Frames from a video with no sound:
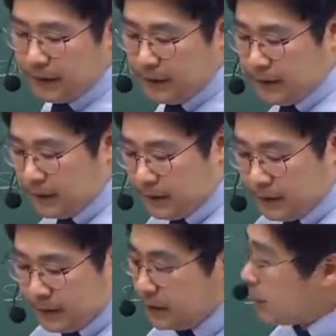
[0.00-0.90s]

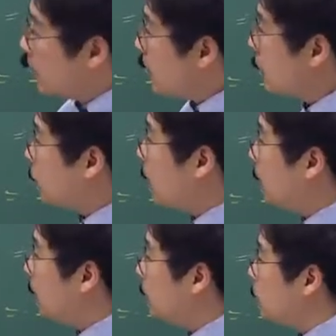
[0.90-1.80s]
어.
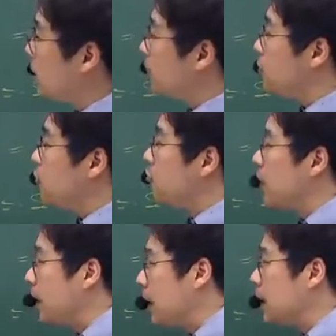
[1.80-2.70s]
지속가능한 도시가
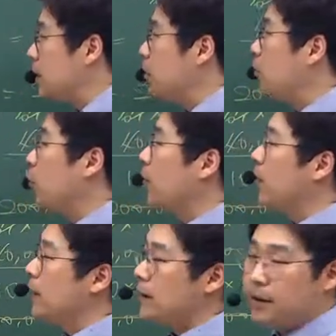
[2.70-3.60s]
추구해야 할 기본
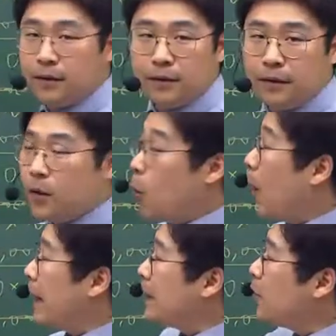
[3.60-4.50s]
목표가 아닌 것.
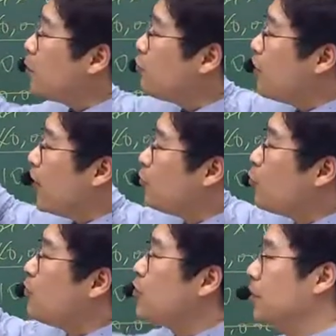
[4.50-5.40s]
환경 부하가
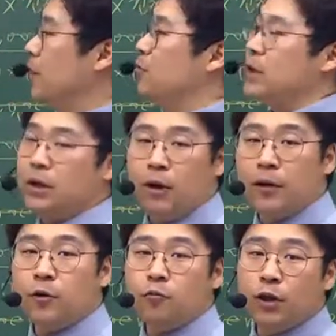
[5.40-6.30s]
높은 첨단 도시,
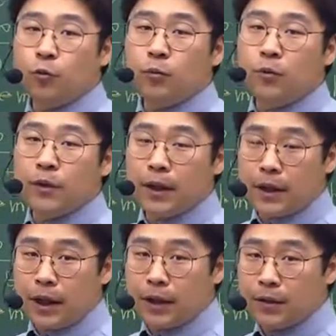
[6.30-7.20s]
환경 부하 높이면 어떻게
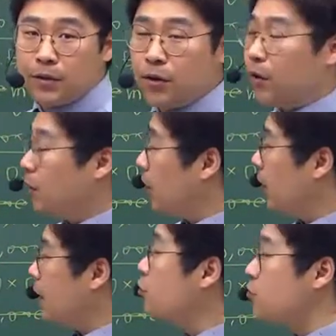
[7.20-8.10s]
돼? 그죠? 예,
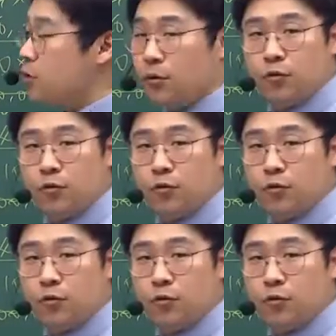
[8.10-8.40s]
안 좋죠.